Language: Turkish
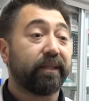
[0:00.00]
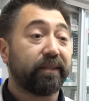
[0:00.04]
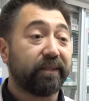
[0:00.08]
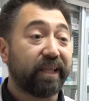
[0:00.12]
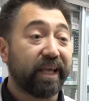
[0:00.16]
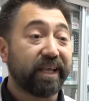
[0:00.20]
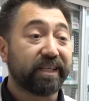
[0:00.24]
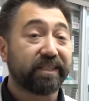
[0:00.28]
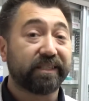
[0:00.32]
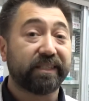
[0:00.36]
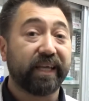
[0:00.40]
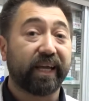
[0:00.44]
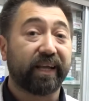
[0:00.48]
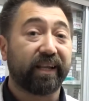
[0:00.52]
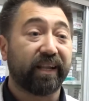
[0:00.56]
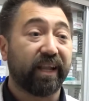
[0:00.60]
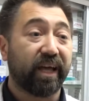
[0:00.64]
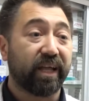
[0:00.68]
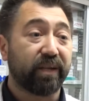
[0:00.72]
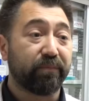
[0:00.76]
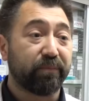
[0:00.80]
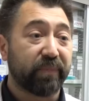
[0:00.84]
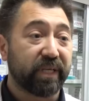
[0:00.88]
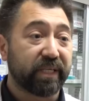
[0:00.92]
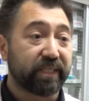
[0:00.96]

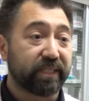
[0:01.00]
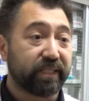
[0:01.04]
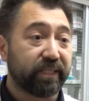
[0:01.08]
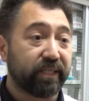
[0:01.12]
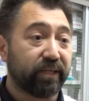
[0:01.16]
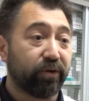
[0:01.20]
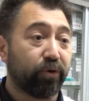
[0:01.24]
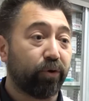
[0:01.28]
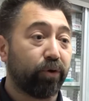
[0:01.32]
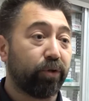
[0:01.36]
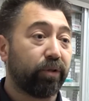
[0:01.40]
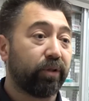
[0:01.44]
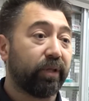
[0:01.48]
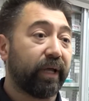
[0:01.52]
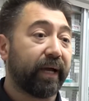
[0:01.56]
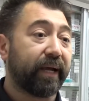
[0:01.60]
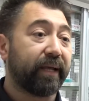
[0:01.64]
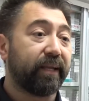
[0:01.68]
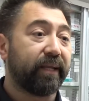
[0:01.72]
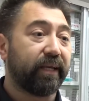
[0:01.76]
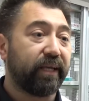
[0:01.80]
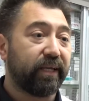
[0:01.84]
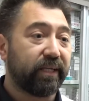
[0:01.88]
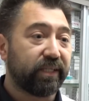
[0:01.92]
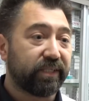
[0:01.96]
desteklenmesi,
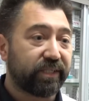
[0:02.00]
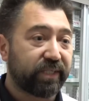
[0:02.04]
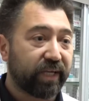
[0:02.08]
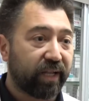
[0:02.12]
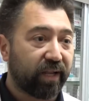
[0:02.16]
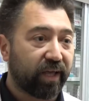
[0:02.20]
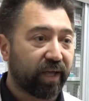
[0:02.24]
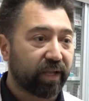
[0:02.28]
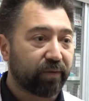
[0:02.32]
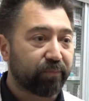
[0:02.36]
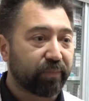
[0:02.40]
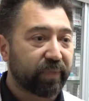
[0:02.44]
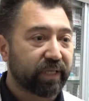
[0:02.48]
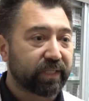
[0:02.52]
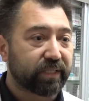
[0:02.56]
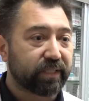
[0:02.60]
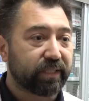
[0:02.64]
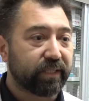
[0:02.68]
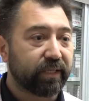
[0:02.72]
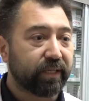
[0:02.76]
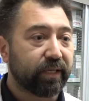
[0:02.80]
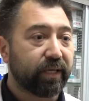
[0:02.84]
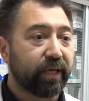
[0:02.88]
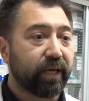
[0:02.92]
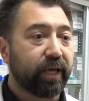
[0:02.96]
onların
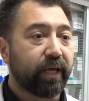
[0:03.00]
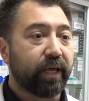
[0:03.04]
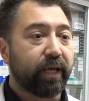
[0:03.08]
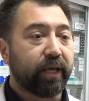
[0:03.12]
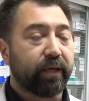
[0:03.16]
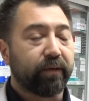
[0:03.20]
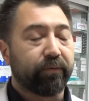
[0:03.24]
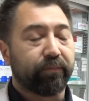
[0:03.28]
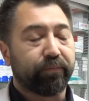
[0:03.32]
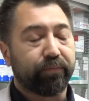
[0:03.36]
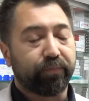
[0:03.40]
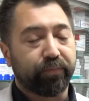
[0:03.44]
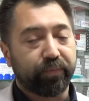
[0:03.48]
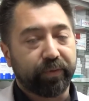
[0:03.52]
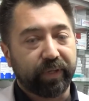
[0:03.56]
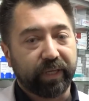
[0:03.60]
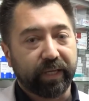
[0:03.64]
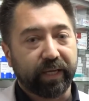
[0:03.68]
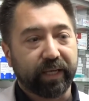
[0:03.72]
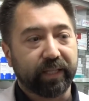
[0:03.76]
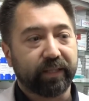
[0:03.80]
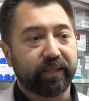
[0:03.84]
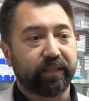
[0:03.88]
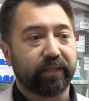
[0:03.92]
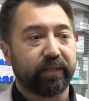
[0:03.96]
incelenmesi,
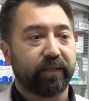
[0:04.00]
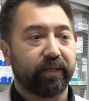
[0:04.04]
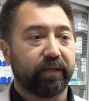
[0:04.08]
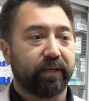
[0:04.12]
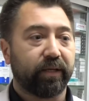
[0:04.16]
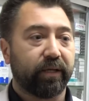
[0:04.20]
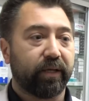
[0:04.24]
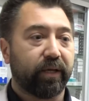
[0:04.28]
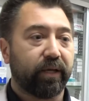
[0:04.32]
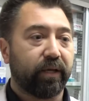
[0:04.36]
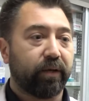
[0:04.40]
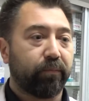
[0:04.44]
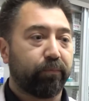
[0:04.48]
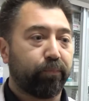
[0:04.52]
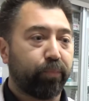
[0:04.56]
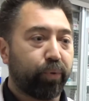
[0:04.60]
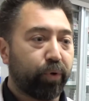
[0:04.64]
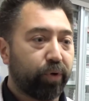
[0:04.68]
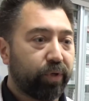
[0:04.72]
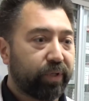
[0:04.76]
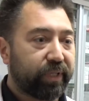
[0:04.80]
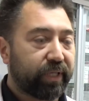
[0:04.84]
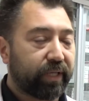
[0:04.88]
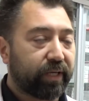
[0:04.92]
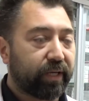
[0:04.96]
fiyat
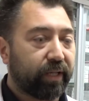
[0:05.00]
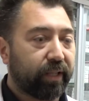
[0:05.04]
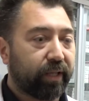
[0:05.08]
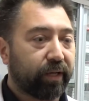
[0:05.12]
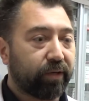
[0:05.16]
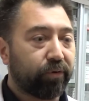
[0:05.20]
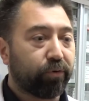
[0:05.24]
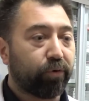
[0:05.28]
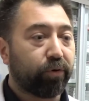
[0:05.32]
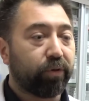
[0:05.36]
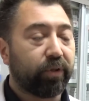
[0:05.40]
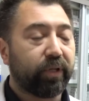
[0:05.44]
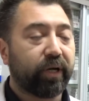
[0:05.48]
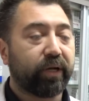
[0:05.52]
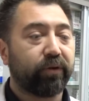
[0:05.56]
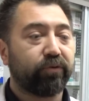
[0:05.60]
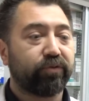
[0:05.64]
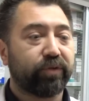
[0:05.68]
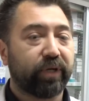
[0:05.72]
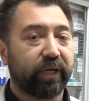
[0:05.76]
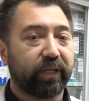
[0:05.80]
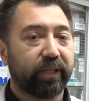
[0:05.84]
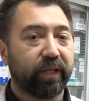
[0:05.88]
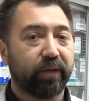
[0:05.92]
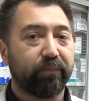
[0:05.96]
politikaların onların
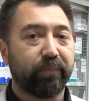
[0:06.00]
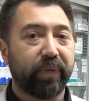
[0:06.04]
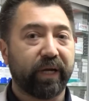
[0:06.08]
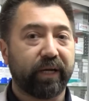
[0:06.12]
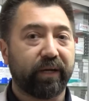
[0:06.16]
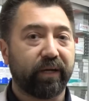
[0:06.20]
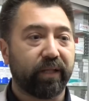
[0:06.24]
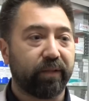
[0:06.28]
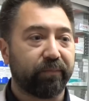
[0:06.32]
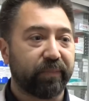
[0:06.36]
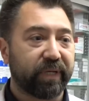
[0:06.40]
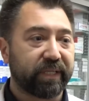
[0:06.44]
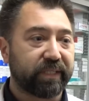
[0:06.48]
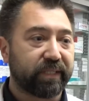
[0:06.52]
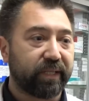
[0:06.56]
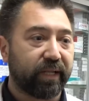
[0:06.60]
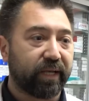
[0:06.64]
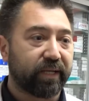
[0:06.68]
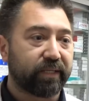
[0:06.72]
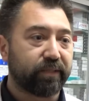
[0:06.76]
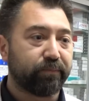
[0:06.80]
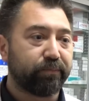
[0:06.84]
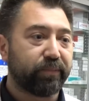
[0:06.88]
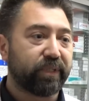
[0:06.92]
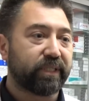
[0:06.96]
üzerinden bakılması
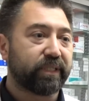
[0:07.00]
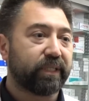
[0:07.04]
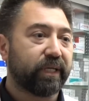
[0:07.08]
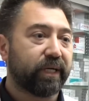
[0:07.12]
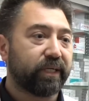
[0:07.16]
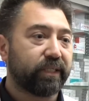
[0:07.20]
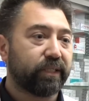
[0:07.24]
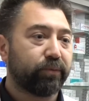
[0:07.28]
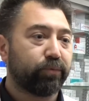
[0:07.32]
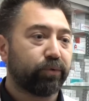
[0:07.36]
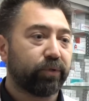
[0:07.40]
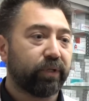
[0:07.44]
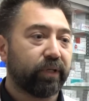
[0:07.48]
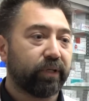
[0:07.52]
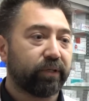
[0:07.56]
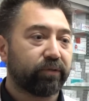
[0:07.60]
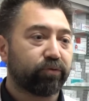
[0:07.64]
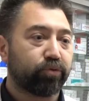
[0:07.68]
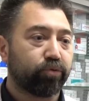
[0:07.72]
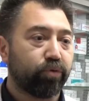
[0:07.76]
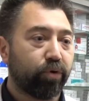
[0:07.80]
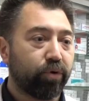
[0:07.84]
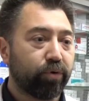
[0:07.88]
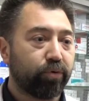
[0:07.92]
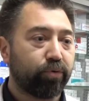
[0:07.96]
lazım. Biz sadece burada
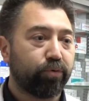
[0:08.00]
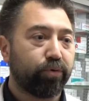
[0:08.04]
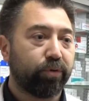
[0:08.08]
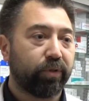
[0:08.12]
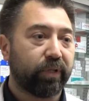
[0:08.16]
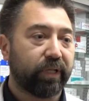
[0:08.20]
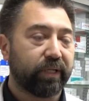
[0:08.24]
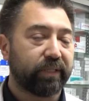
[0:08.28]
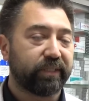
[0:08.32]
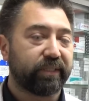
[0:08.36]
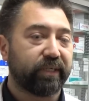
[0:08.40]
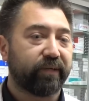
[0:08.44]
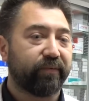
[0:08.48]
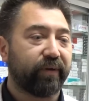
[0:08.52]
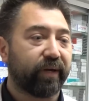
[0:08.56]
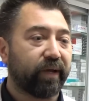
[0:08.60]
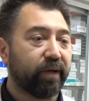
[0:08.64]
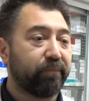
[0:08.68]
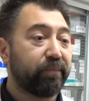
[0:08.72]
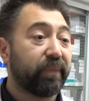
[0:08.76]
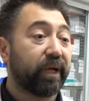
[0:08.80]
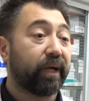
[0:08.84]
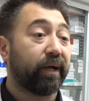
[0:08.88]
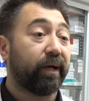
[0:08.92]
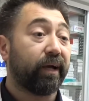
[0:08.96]
son kullanıcıya
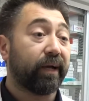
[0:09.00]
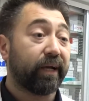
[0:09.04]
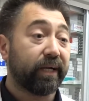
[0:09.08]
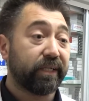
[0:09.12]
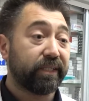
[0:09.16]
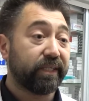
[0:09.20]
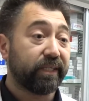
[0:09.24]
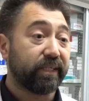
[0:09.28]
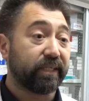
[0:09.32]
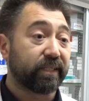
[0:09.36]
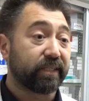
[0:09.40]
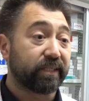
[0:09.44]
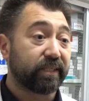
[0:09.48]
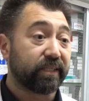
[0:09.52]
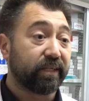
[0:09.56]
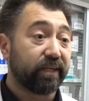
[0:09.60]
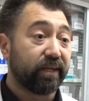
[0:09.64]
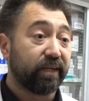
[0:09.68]
veren bir aracıyız.